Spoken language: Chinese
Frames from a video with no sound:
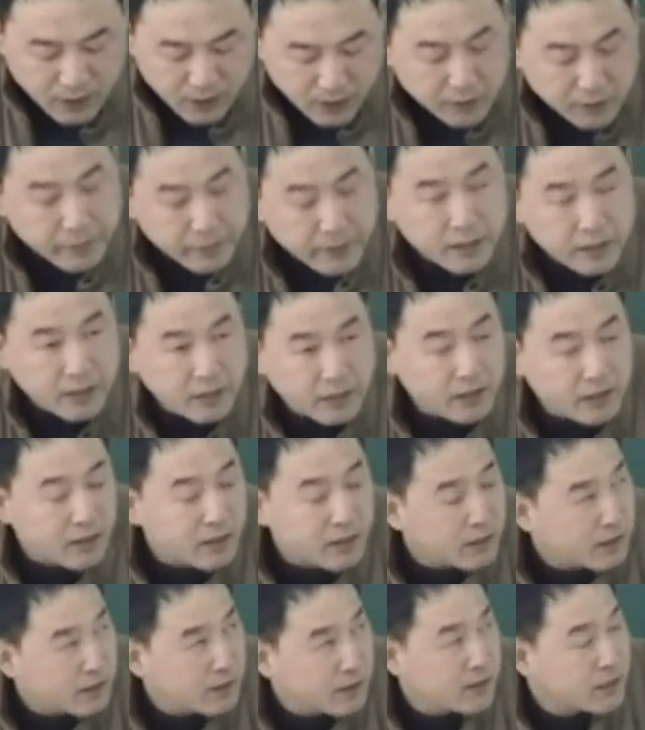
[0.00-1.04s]
这个病人
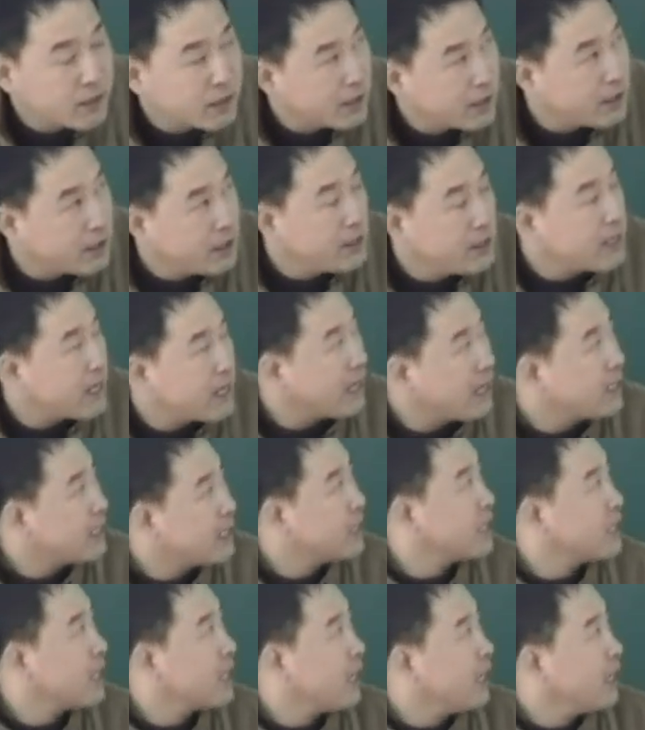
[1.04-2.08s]
呢，这个医家
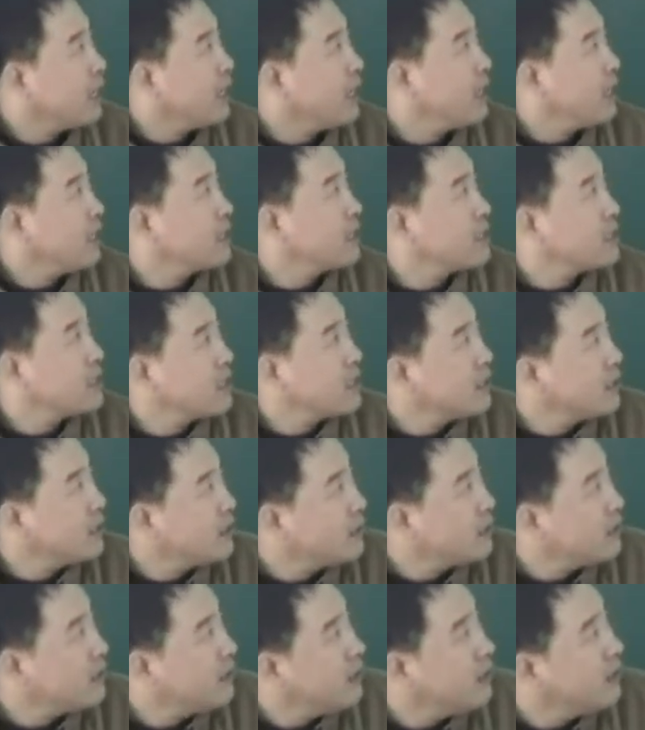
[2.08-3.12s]
在讲啊
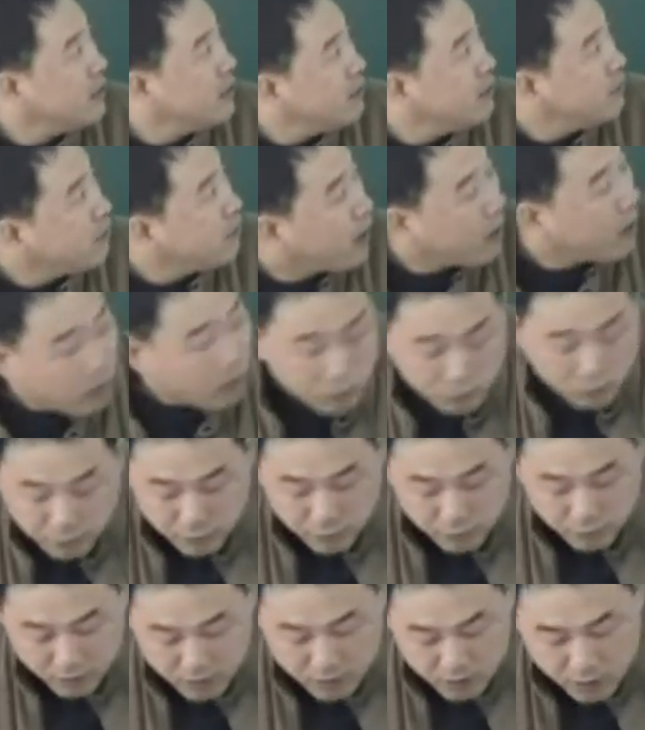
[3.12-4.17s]
是剖
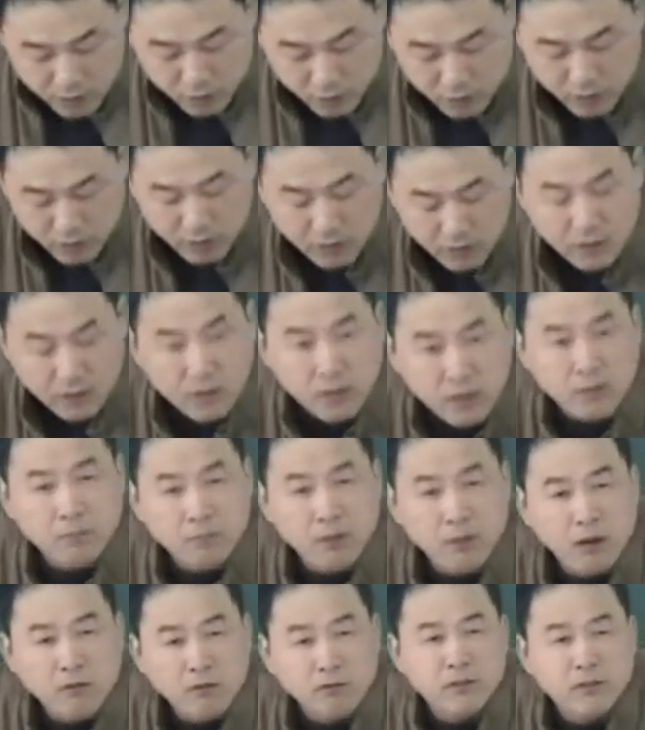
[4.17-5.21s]
腹失血，
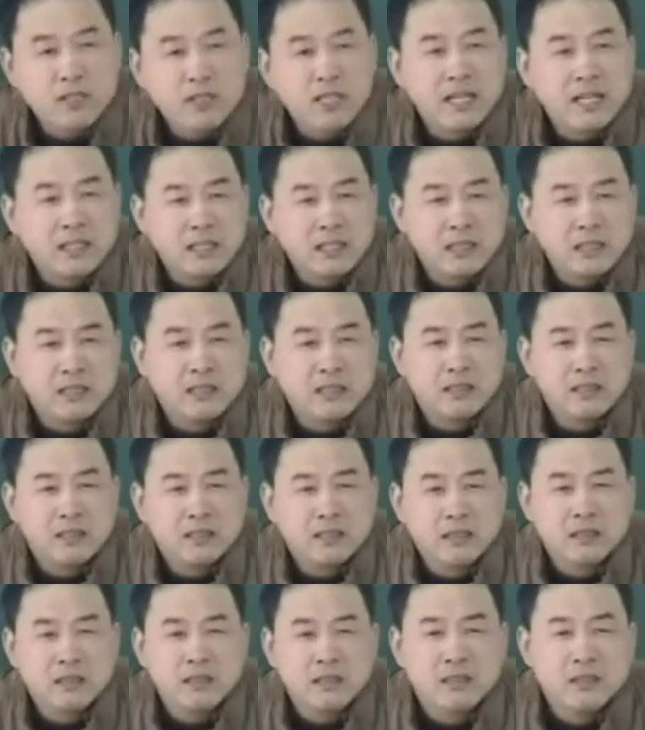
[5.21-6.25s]
剖腹产呢。
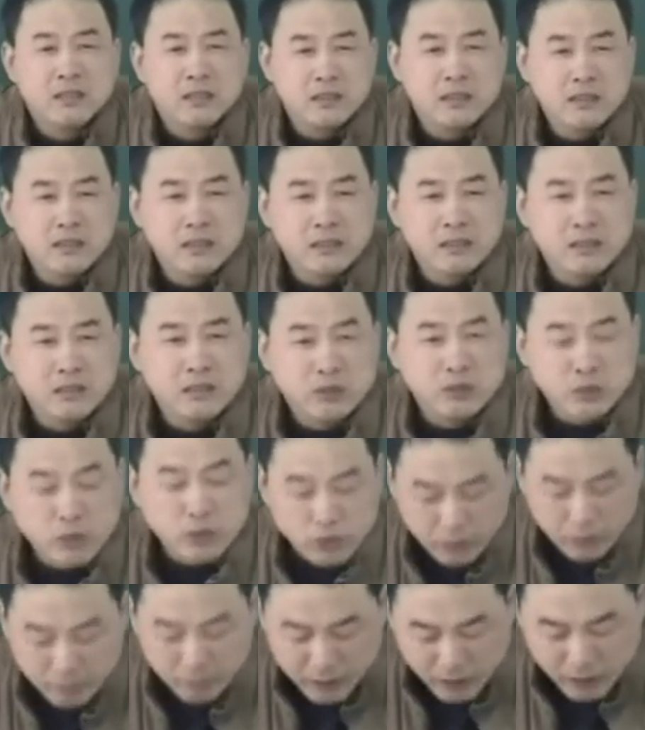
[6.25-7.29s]
呃，出
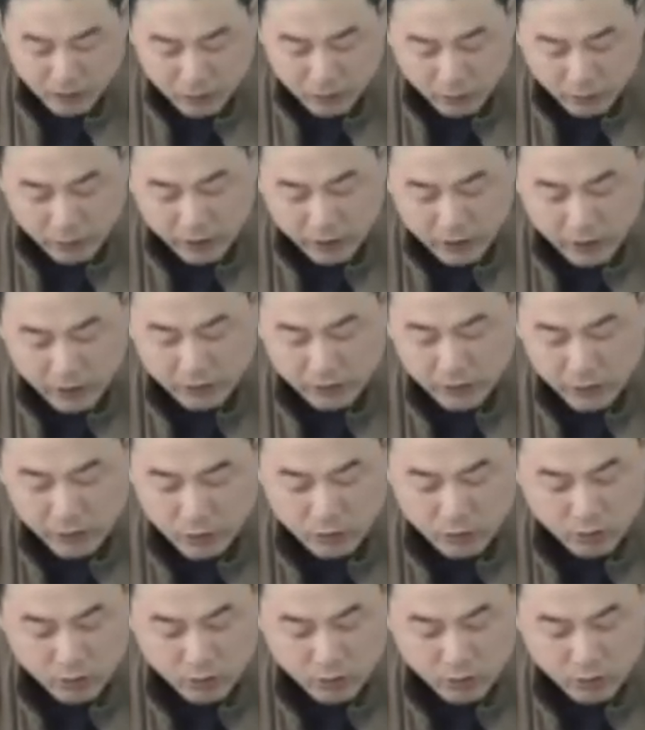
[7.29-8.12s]
血比较多以后呢，